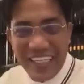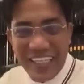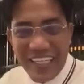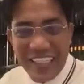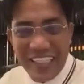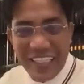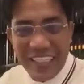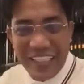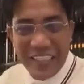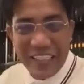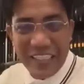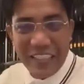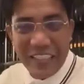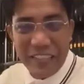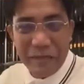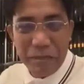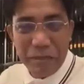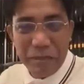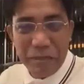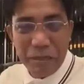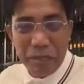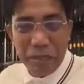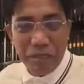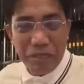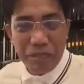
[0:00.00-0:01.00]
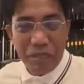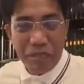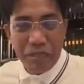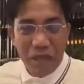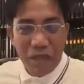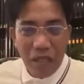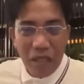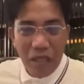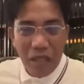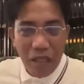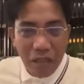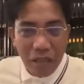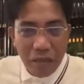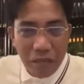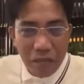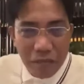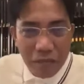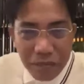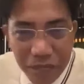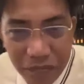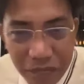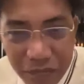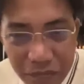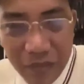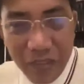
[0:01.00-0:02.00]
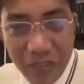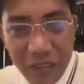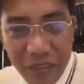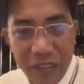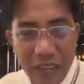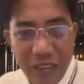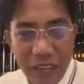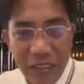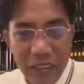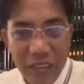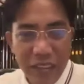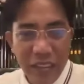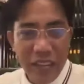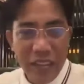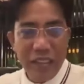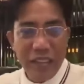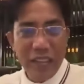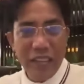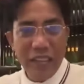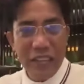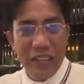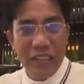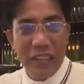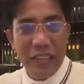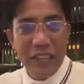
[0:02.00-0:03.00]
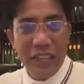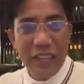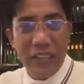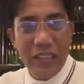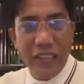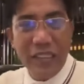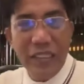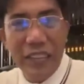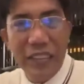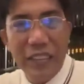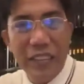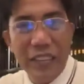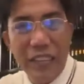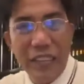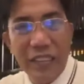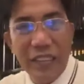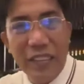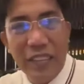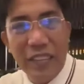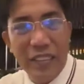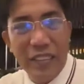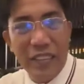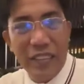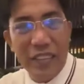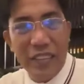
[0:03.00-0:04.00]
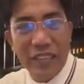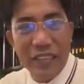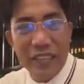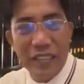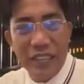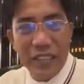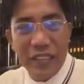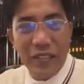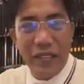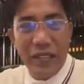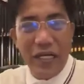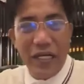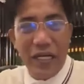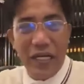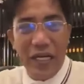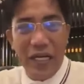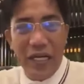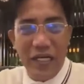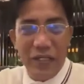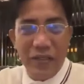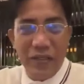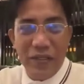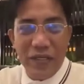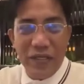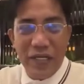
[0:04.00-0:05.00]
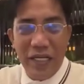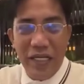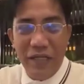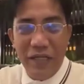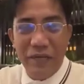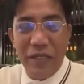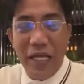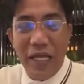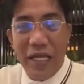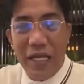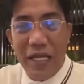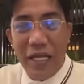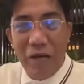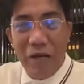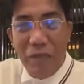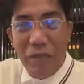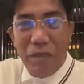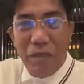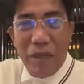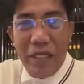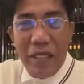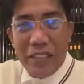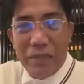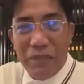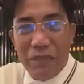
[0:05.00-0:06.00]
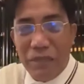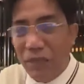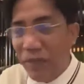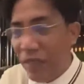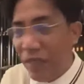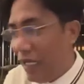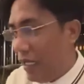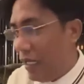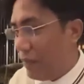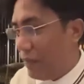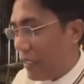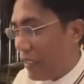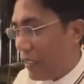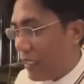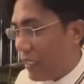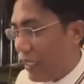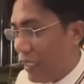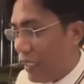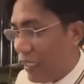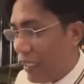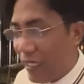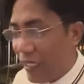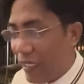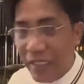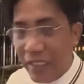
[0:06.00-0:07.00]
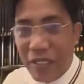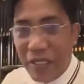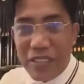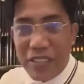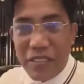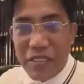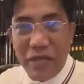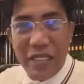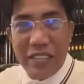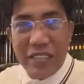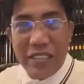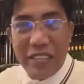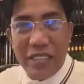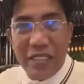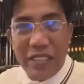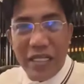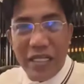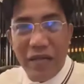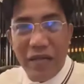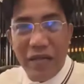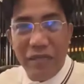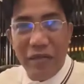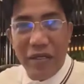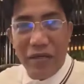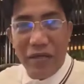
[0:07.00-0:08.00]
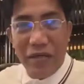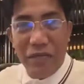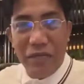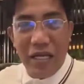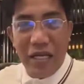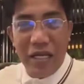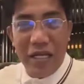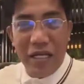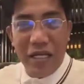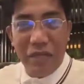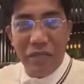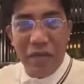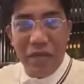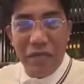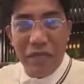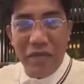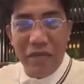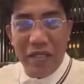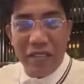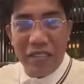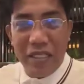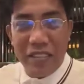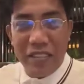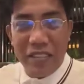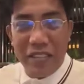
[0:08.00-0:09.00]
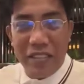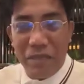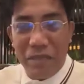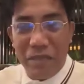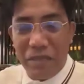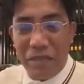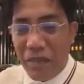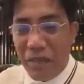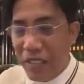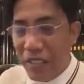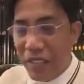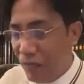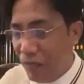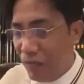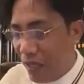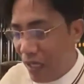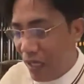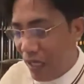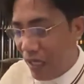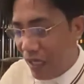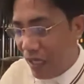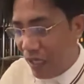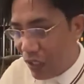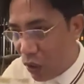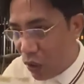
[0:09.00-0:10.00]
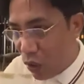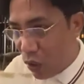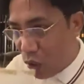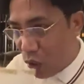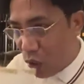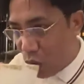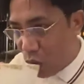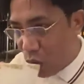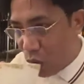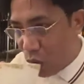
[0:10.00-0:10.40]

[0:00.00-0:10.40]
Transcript: Mga so, royalty yan. Kingship, purple. Oh, oh ha, oh ha. Wala na ako Facebook ha. Ah. Mag-ingat kayo sa mga scammer, yung mga nagme-message sa Facebook ha.